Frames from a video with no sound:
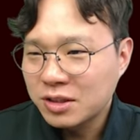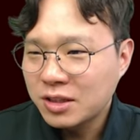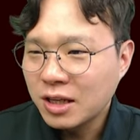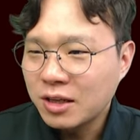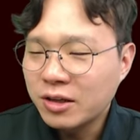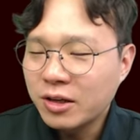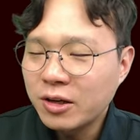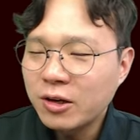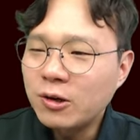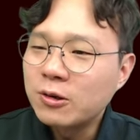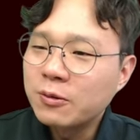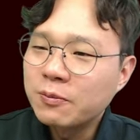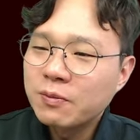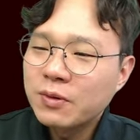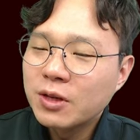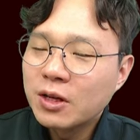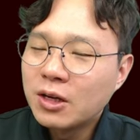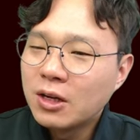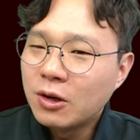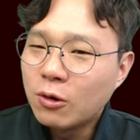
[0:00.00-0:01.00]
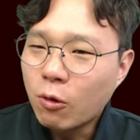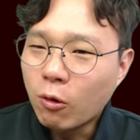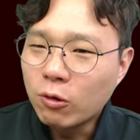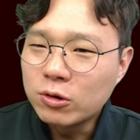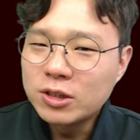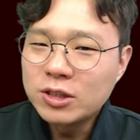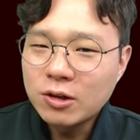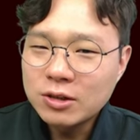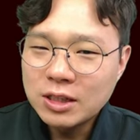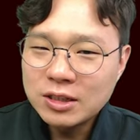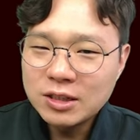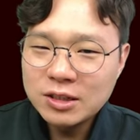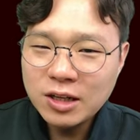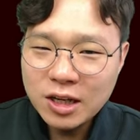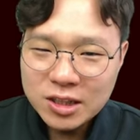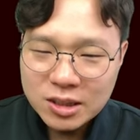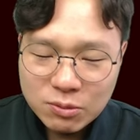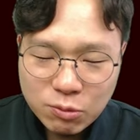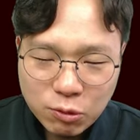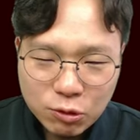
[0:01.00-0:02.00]
텐데요. 오늘 영상
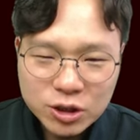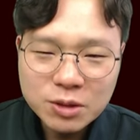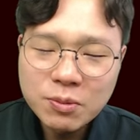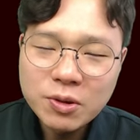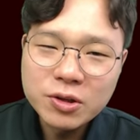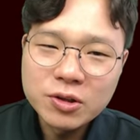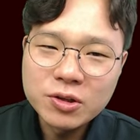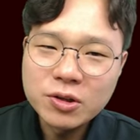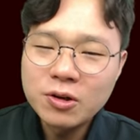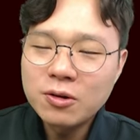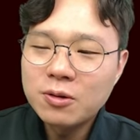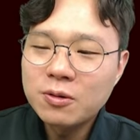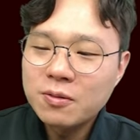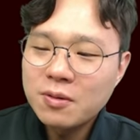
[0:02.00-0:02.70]
끝까지 보시면요